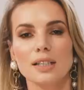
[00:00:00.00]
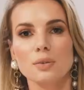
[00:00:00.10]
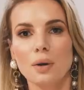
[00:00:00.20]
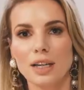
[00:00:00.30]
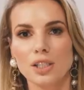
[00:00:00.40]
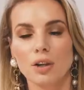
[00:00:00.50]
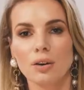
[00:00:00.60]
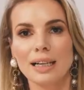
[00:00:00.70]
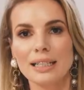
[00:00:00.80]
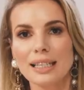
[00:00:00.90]
Słuchajcie,
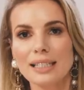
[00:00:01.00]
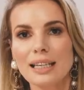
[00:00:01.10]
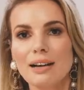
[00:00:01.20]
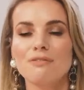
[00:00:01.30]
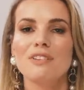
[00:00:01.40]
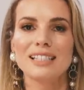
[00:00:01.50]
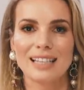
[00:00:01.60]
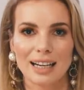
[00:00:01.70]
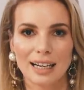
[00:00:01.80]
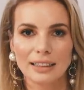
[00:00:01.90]
organizacja
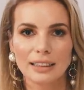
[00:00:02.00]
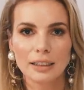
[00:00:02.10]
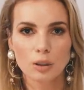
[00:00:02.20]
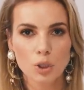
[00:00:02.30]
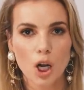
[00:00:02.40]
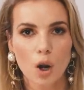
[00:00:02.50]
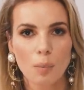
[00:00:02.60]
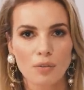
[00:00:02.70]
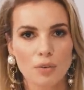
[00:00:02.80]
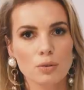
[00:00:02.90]
wesela nie narusza
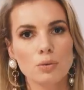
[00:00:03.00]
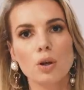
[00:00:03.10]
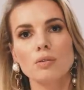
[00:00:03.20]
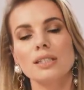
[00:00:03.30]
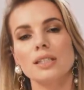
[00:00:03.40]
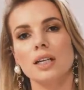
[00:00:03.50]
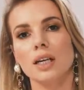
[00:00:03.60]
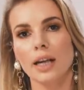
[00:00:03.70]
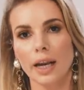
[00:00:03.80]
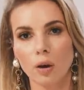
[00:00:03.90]

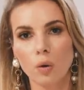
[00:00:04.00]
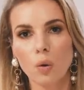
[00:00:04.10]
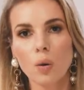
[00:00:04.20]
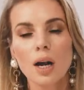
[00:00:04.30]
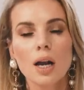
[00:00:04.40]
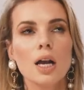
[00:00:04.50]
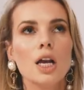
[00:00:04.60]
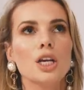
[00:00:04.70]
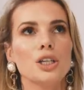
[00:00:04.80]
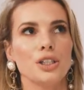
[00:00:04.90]
obowiązujących reguł,
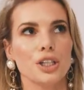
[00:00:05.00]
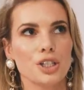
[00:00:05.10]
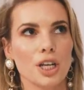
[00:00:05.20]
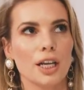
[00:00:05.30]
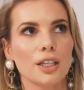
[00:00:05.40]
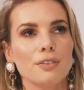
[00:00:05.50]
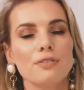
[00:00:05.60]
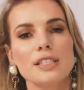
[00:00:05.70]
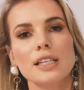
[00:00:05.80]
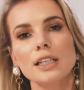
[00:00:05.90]
jeżeli
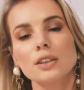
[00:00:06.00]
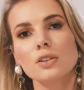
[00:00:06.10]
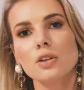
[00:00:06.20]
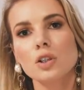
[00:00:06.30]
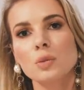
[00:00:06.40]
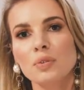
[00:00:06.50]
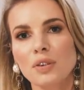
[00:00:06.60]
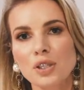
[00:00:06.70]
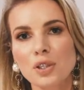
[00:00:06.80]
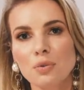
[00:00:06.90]
wesele to
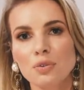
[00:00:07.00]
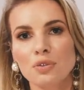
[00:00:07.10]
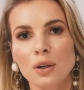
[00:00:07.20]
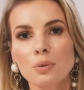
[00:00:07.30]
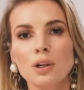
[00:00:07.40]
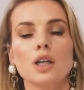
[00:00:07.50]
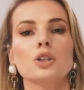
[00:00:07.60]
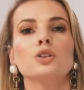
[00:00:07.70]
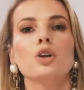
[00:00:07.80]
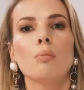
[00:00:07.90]
odbywa się w
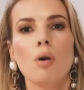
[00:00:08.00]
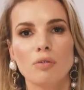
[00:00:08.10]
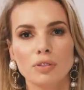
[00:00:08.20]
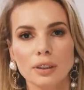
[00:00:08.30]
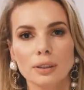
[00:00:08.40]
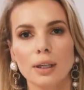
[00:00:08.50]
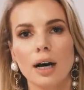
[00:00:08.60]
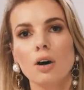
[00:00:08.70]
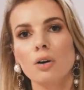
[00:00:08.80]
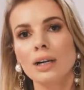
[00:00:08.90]
warunkach domowych,
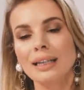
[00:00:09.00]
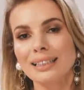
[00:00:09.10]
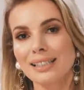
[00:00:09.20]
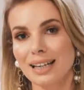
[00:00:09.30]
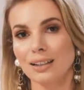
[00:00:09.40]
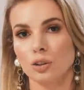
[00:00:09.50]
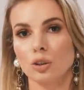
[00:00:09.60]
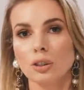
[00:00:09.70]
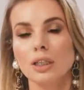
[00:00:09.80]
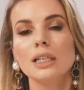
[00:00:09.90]
a
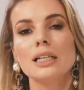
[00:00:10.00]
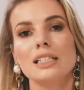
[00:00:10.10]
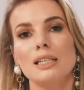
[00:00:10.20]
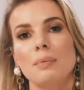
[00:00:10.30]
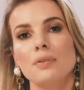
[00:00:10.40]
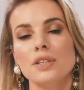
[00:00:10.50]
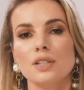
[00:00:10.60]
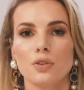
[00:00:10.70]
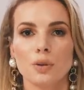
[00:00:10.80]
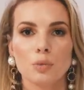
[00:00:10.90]
organizator zapewnia
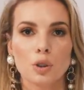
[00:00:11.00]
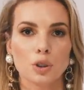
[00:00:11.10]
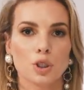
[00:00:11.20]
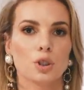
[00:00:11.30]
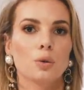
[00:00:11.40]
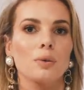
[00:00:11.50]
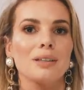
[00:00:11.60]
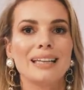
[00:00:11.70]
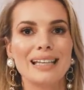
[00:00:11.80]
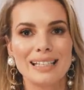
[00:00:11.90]
swoim gościom
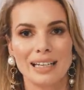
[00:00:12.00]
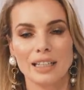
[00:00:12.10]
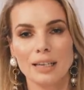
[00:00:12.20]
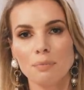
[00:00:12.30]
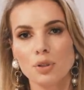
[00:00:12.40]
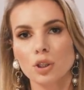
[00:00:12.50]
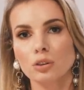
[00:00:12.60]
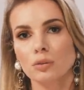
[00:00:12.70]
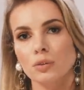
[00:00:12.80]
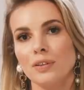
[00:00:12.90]
jedzenie
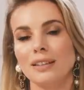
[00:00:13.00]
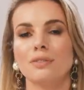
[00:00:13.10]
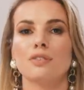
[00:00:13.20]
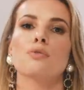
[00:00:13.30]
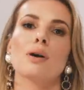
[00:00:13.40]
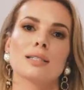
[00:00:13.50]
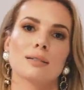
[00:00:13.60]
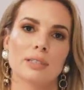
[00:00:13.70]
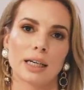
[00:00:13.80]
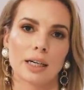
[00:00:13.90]
przygotowywane we
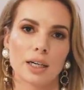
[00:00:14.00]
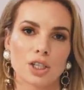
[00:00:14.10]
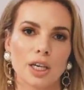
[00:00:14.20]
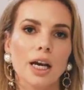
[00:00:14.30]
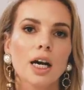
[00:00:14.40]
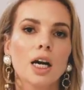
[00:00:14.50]
własnym zakresie